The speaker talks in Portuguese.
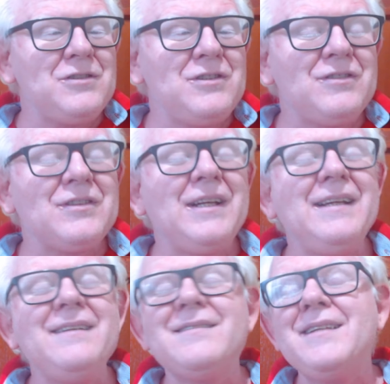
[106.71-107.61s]
de
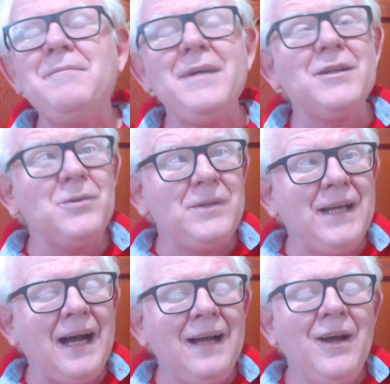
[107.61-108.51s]
descrença e
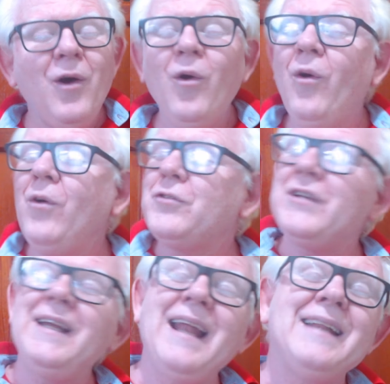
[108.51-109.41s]
mergulhar ou
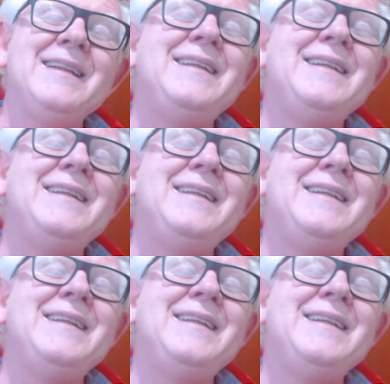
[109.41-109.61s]
sei lá,